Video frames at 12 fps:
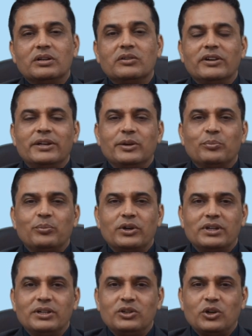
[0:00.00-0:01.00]
a very
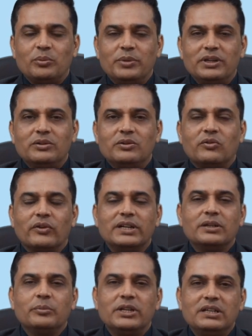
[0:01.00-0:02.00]
important topic
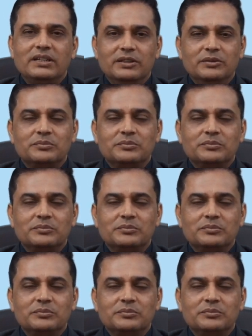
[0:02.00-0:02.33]
vitamin D.